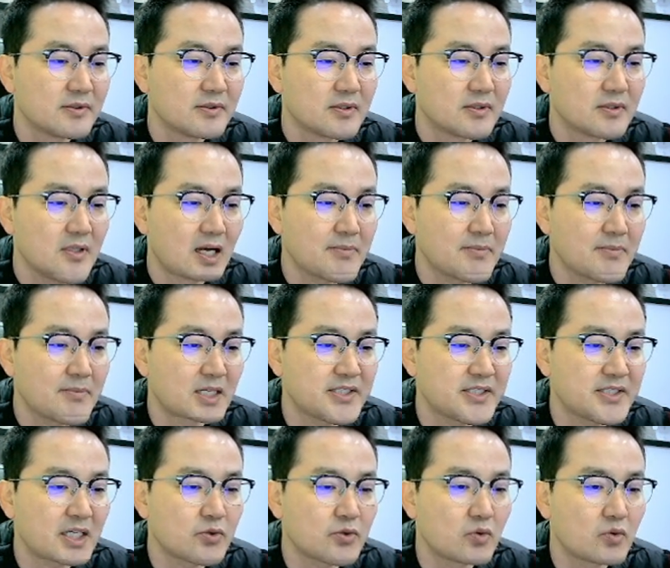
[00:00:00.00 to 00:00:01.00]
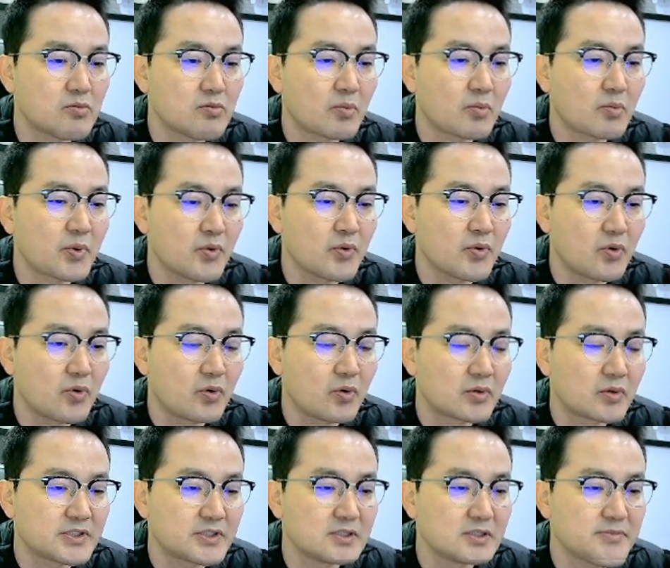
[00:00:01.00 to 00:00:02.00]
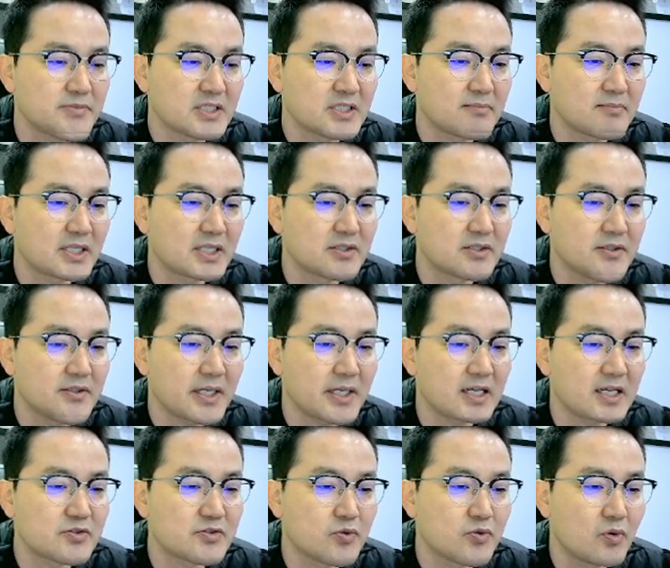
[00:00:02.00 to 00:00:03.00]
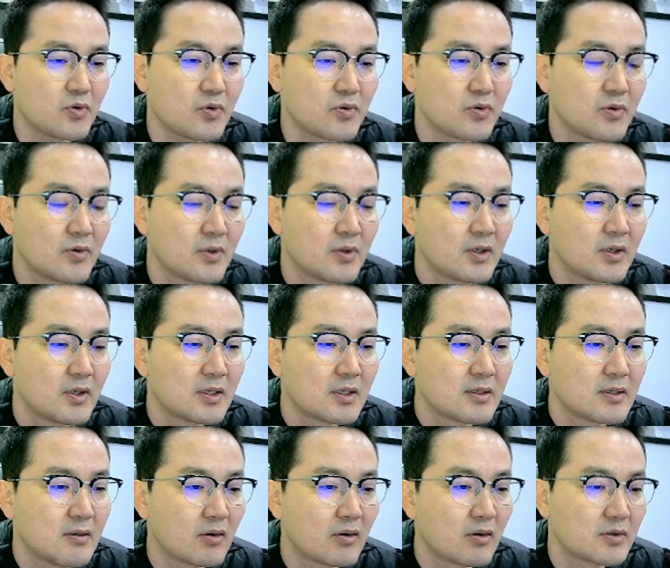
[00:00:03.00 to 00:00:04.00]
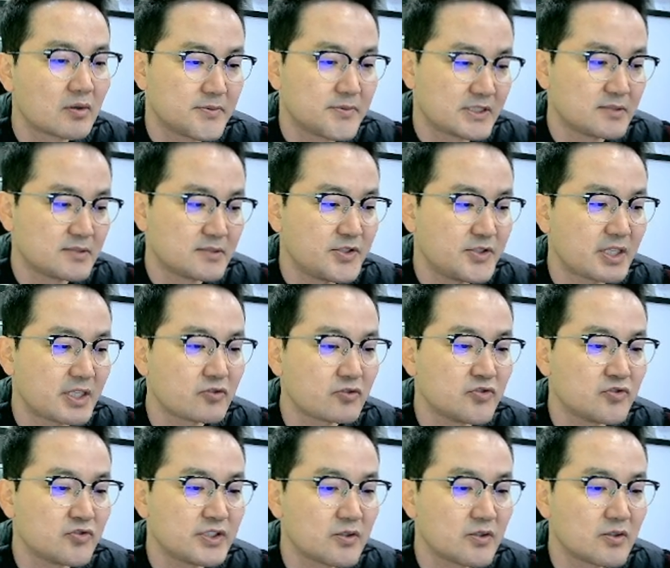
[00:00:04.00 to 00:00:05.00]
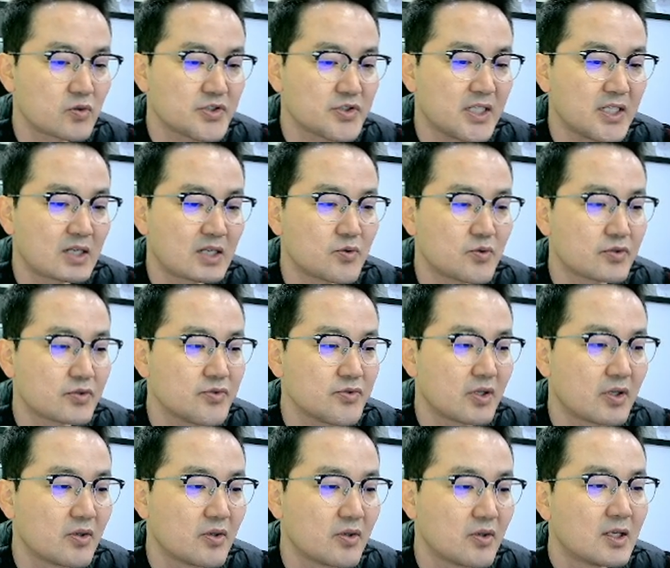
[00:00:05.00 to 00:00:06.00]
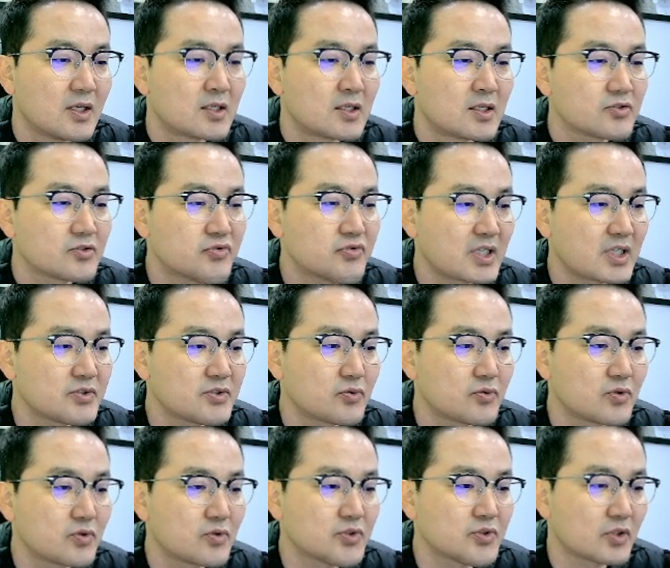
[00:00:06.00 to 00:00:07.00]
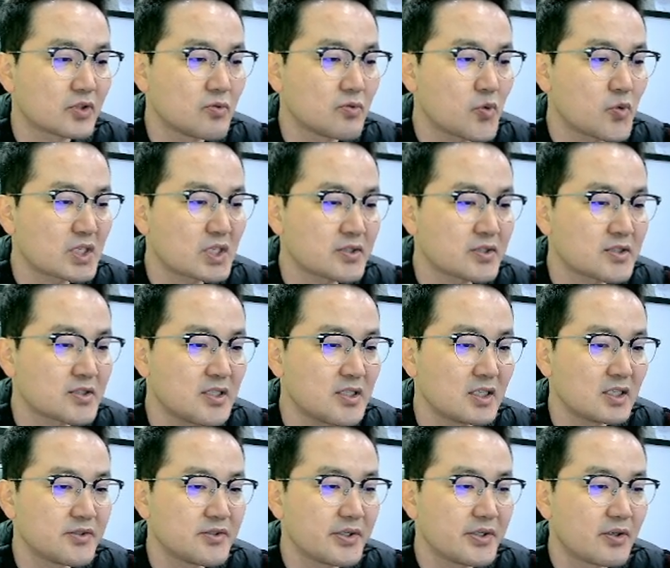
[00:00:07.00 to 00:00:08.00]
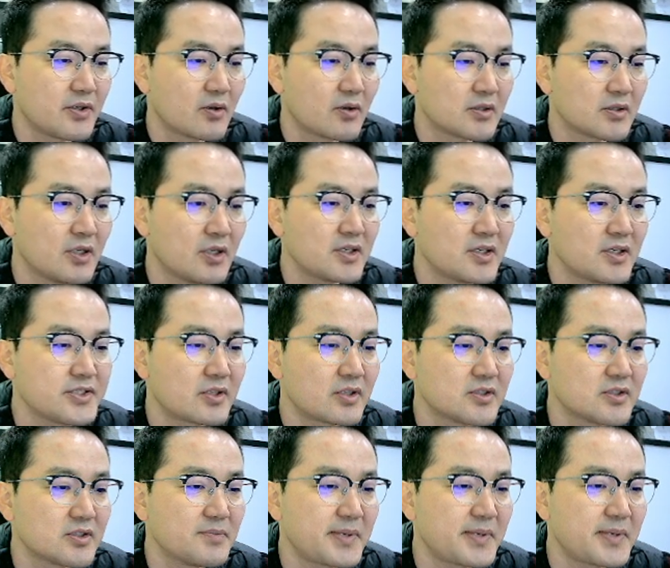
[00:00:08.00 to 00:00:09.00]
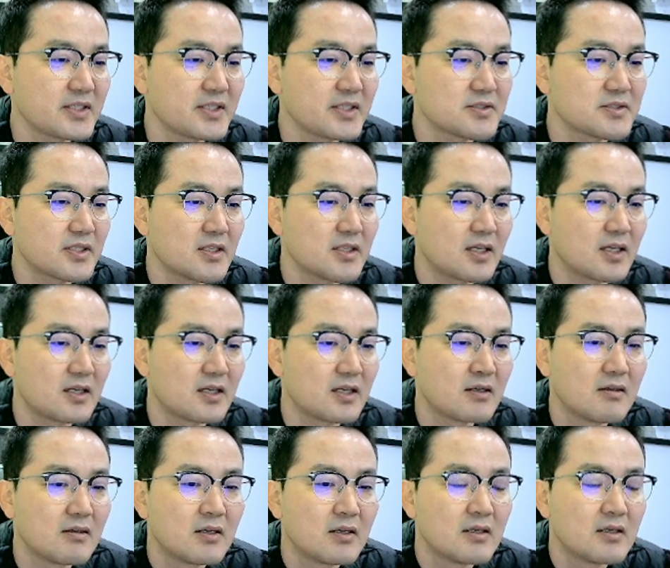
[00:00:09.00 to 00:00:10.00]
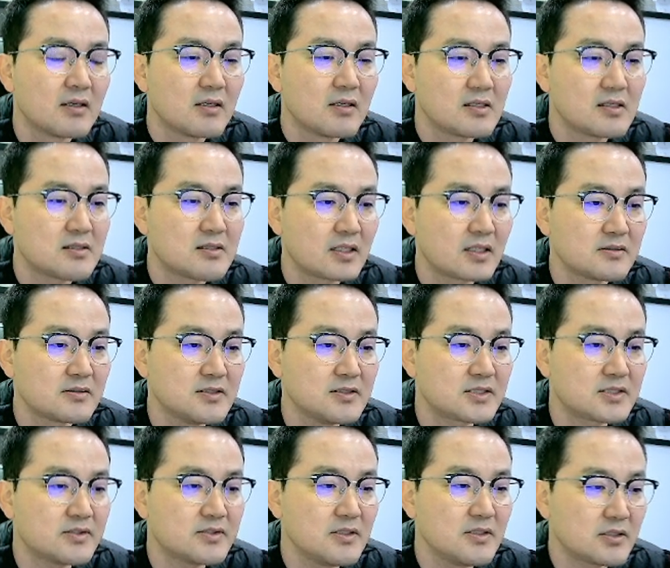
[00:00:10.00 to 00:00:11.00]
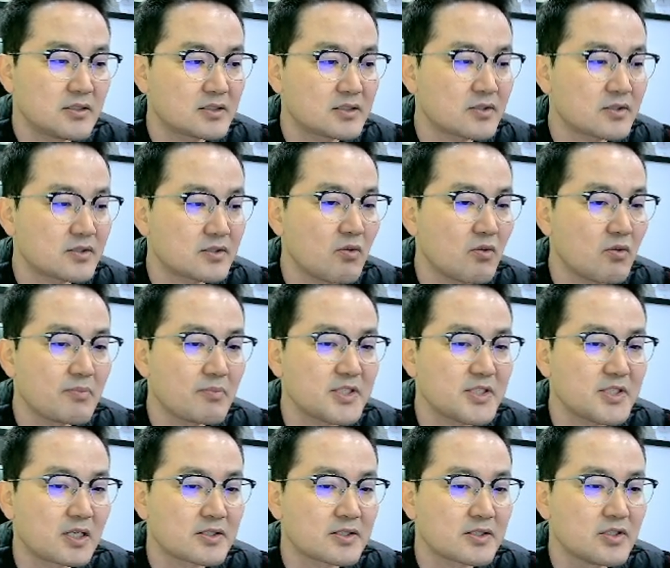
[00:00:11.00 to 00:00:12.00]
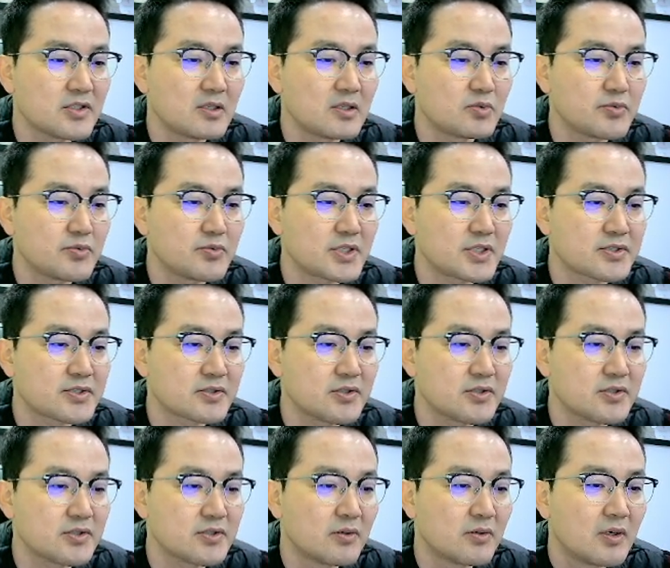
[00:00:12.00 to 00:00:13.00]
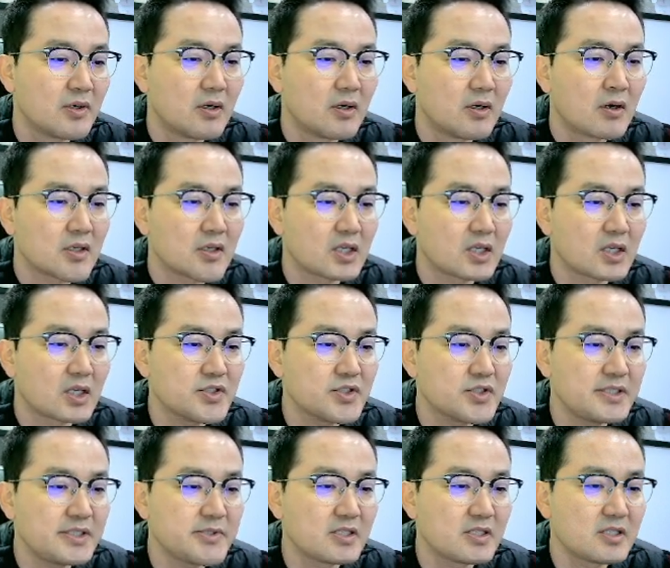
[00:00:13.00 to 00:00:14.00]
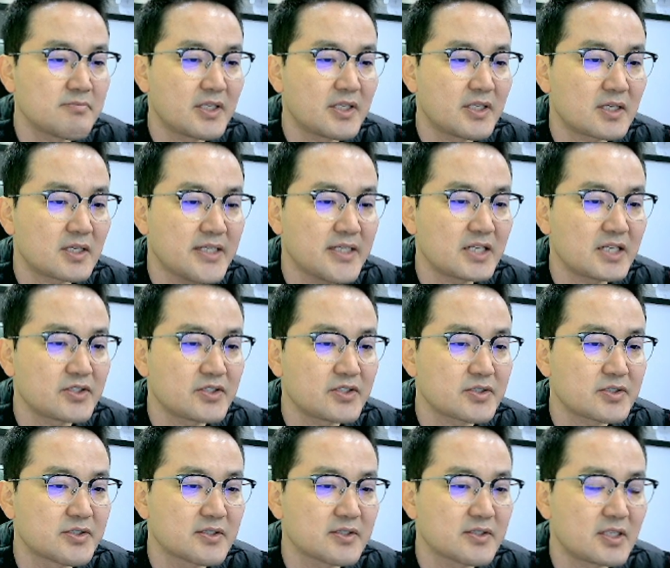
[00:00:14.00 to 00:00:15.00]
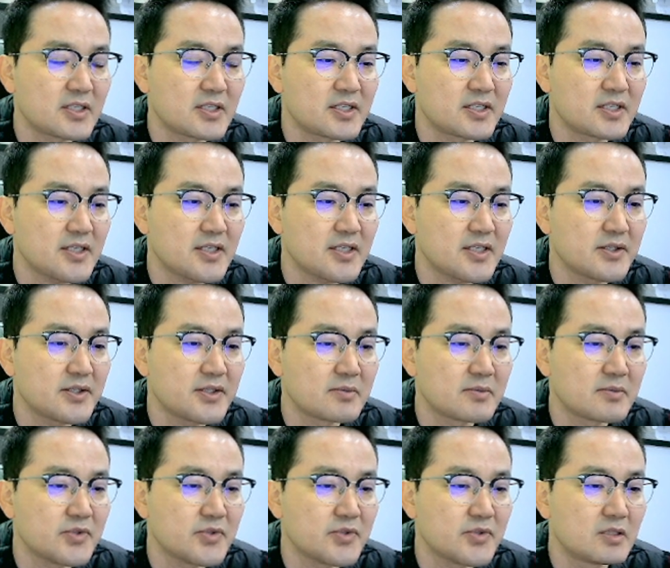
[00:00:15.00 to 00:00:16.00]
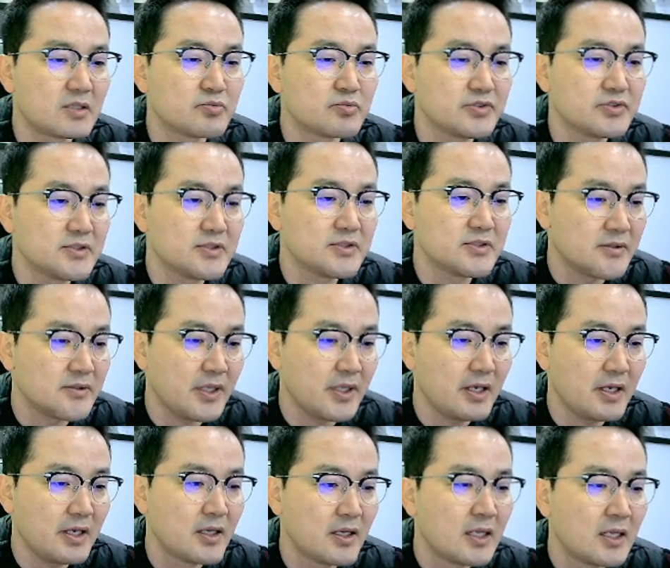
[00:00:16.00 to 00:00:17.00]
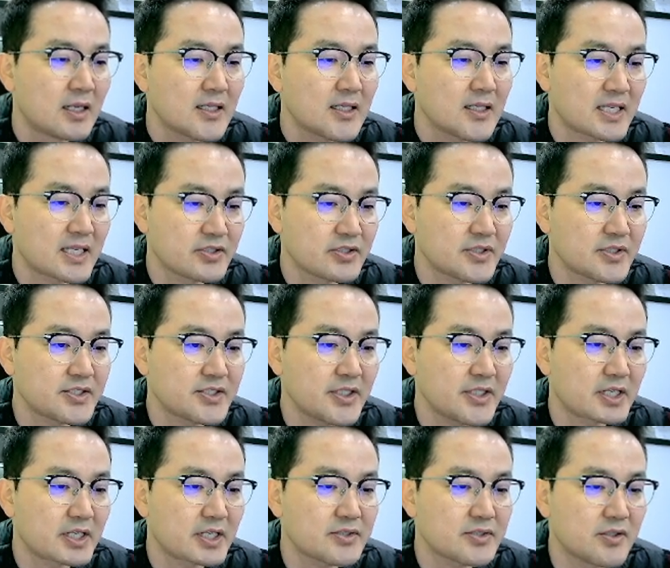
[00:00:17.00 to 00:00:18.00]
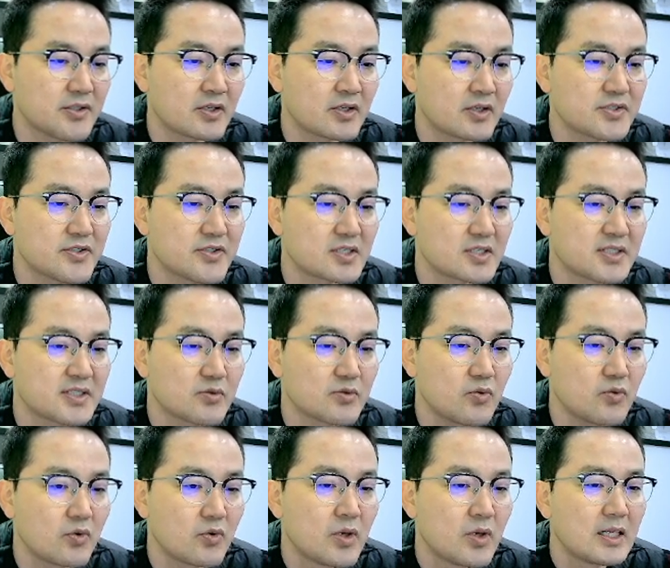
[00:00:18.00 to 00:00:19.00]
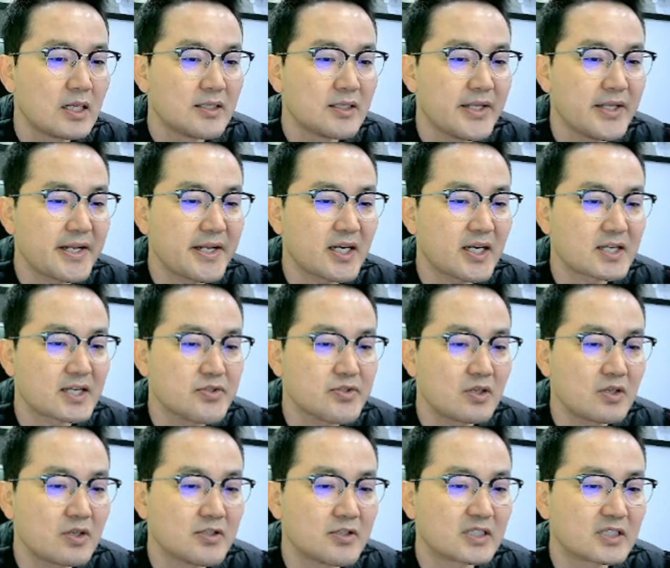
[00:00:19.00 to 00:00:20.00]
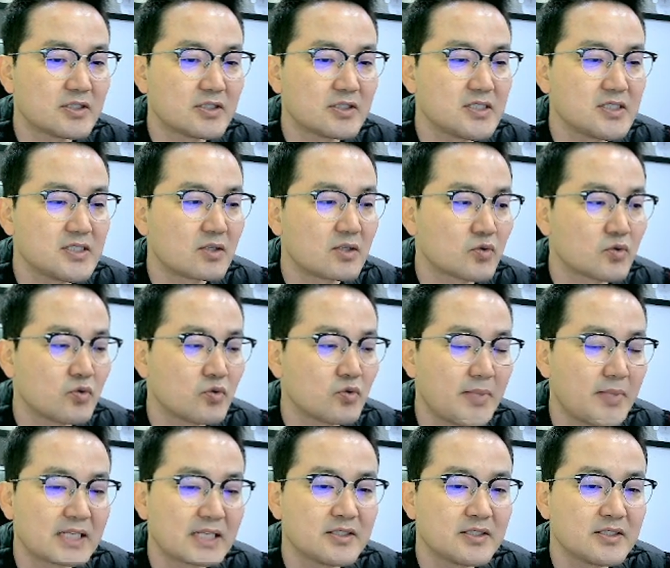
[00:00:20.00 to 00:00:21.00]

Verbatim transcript: 아마 재개통을 목표로 지금 예산 반영을 해가지고 어, 지금 진행 중인 걸로 제가 알고 있고요. 추가적으로 저도 몰랐었던 사항인데요. 경의선 급행열차가 일단 있, 었다고 합니다. 그래서 이런 부분에 있어서 개통 12년 만에 탄현적 정차를 시작했기 때문에 이런 부분에 개선 대책에서 경의선 열차도 내량에서 8량으로 또 반영이